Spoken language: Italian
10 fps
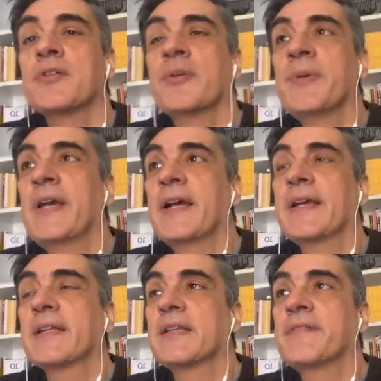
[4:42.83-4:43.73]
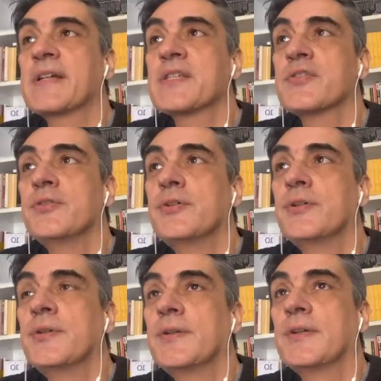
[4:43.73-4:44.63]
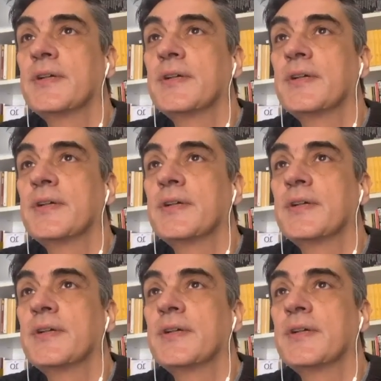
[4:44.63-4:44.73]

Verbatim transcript: secondo me, anche attraverso